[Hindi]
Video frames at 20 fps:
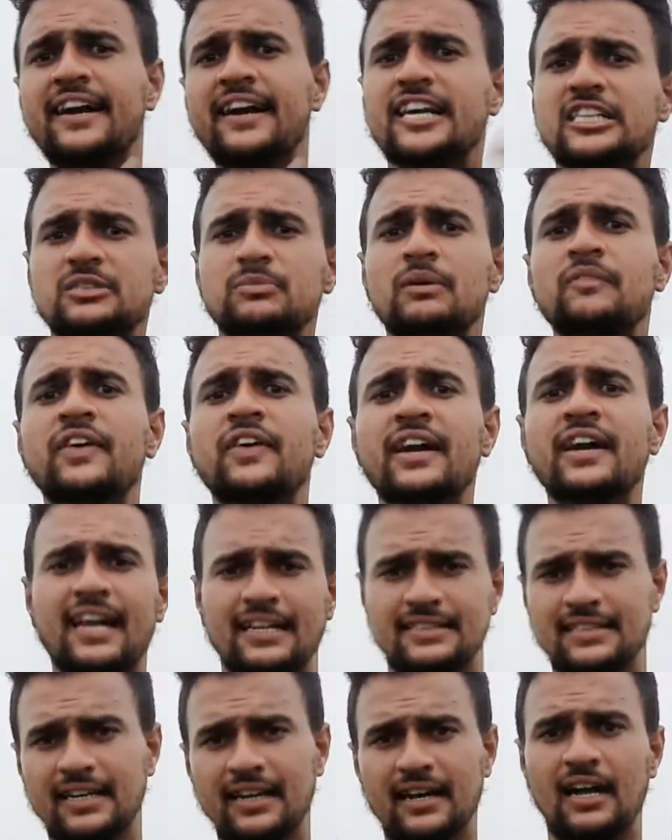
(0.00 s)
डेज़ में विकेट
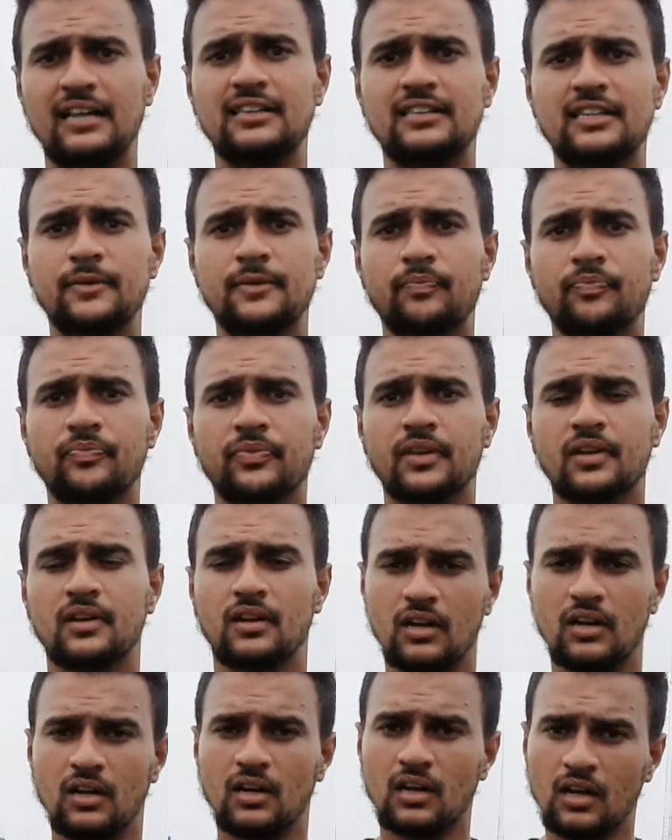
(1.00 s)
कैसे निकालते
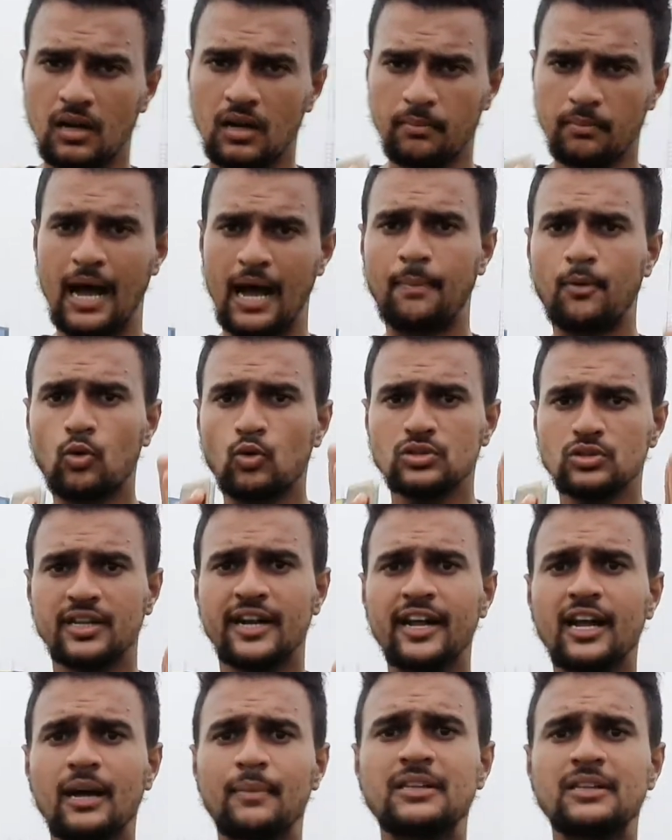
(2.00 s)
हैं मैं आपको कुछ
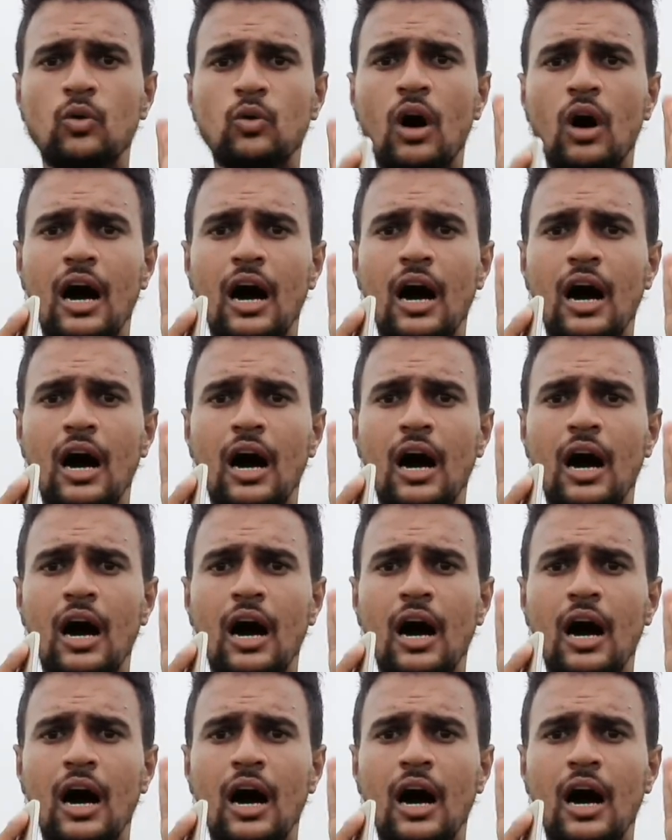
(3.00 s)
तरीके बताऊंगा